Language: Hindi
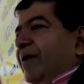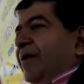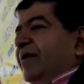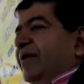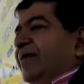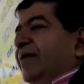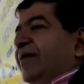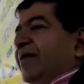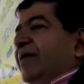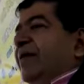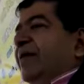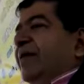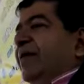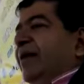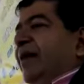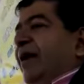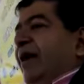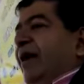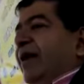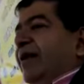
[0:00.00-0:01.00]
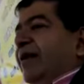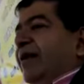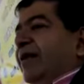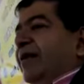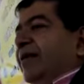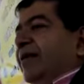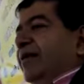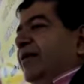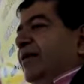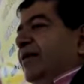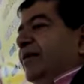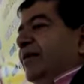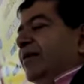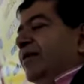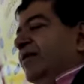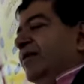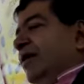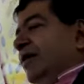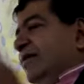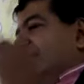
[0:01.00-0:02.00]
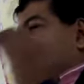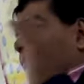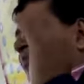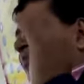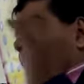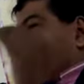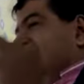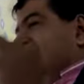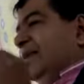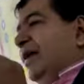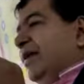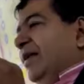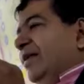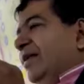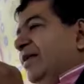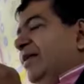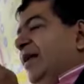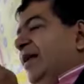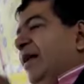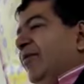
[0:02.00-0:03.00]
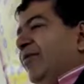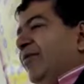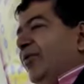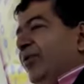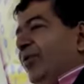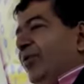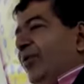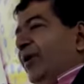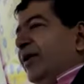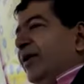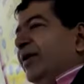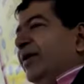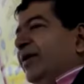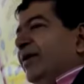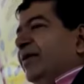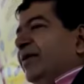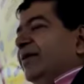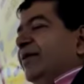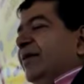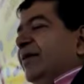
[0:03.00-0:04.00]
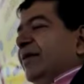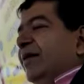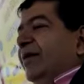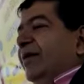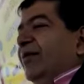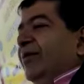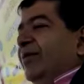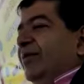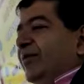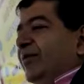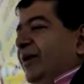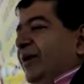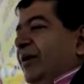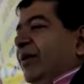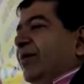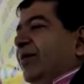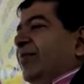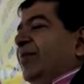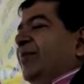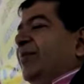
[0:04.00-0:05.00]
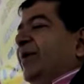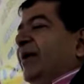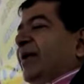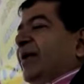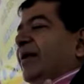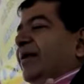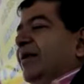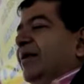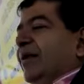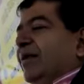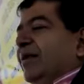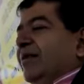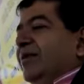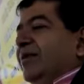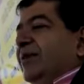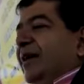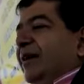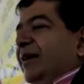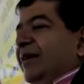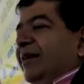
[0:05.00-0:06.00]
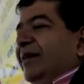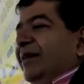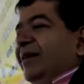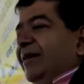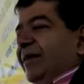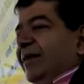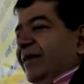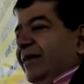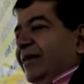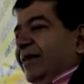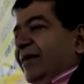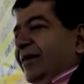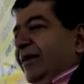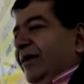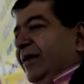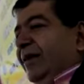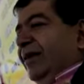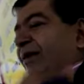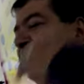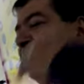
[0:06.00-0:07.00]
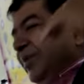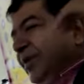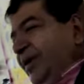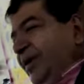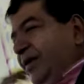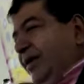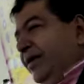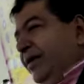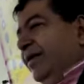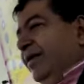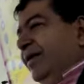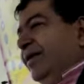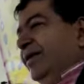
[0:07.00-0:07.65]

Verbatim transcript: इसीलिए कान का सबसे ज़्यादा ध्यान वो कोई नहीं रखता हर कोई स्वेटर भी पहन लेता है तो छाती ढक लेता है या पीठ ढक